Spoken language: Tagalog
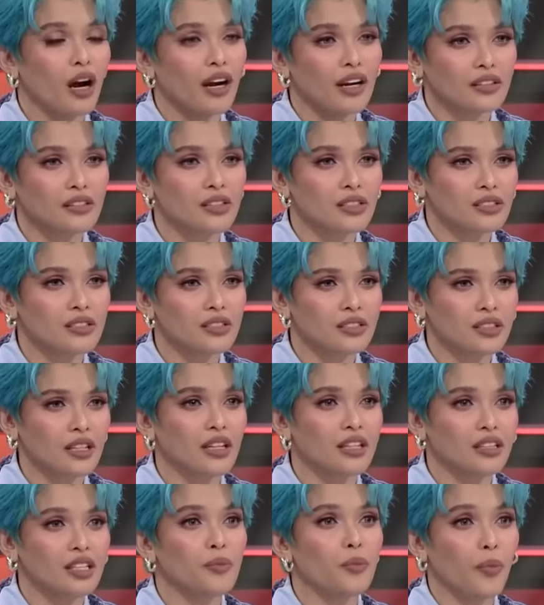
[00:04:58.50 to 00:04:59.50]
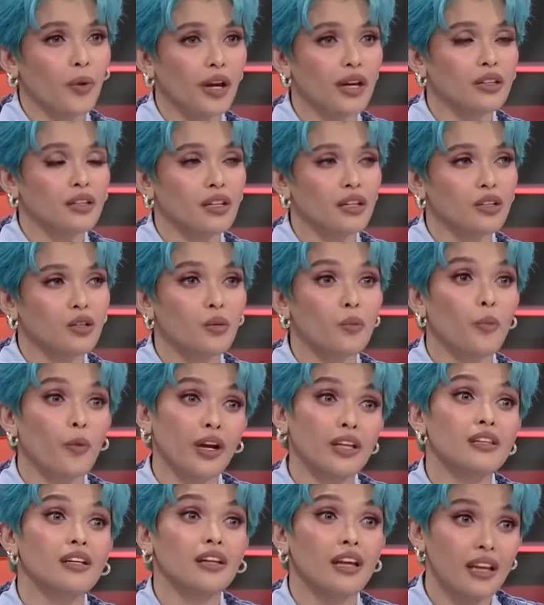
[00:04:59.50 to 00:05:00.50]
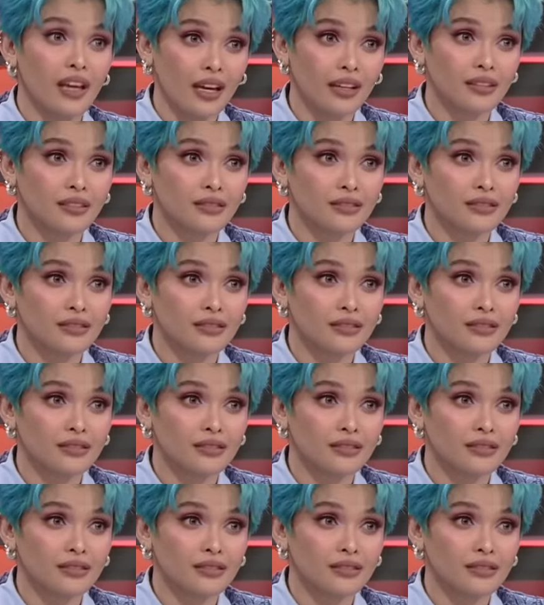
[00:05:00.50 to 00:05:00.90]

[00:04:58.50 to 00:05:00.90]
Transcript: artists na hindi pwede, yung pwede na yan.